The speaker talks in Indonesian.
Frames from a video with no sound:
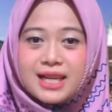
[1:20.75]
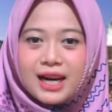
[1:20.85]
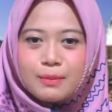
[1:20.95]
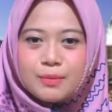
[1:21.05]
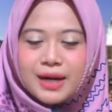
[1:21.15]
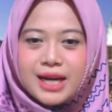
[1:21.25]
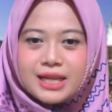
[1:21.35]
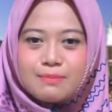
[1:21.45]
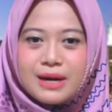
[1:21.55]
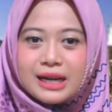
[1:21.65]
dalam
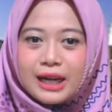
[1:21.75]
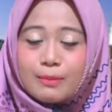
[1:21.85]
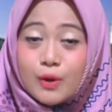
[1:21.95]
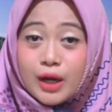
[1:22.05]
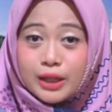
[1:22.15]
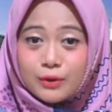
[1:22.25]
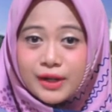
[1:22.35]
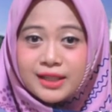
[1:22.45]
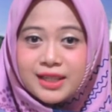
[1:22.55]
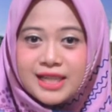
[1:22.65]
memerangi bank emok atau
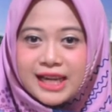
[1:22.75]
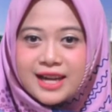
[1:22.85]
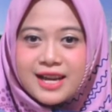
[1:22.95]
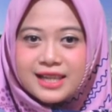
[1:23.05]
rentenir